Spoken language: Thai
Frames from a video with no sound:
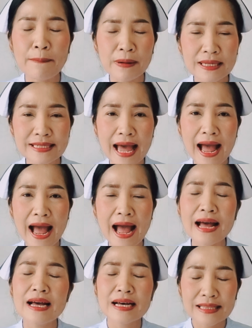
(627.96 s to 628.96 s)
อยากปรึกษา
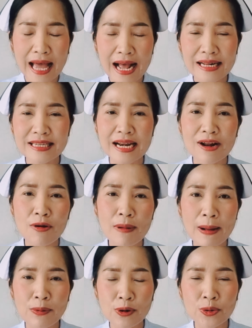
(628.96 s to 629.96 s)
ทักแชทเข้า
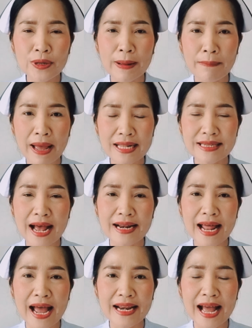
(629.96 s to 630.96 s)
มาพูดคุยกับแม่จ๋า
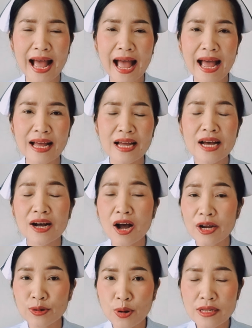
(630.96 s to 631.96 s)
ได้นะคะข
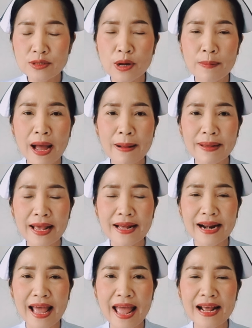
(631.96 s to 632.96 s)
อให้ทุกคนสุขภาพแข็ง
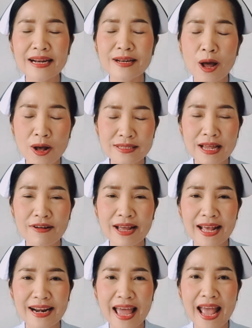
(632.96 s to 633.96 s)
แรงน้องสาว
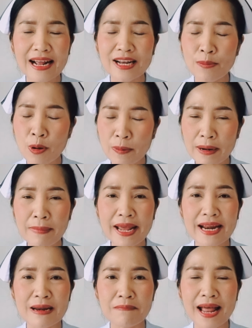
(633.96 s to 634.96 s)
แข็งแรงแล้วพบกันใหม่
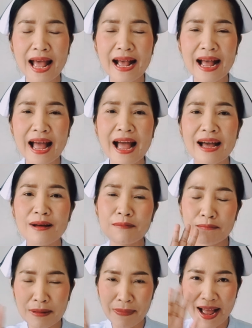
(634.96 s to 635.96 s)
คลิปหน้าค่ะ
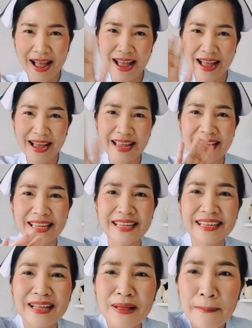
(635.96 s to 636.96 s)
บ๊ายบา
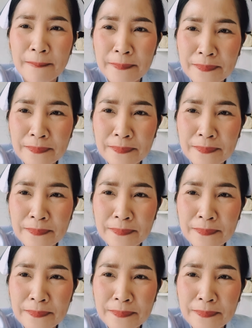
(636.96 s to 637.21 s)
ย